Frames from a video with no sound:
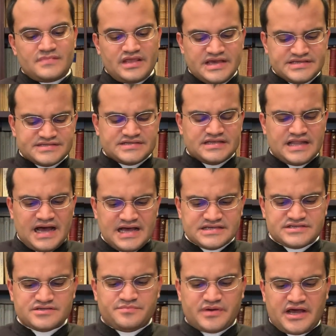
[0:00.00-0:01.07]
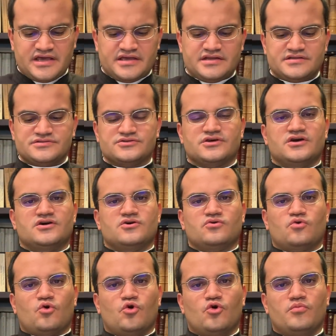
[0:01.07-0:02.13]
ensinasse para eles
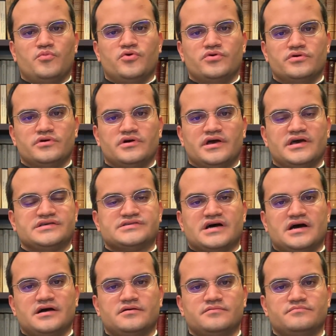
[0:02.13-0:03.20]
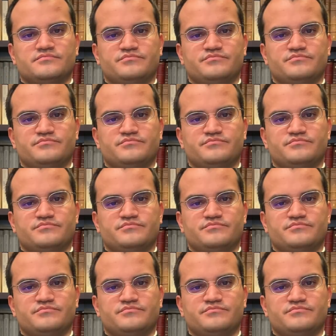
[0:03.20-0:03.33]
como rezar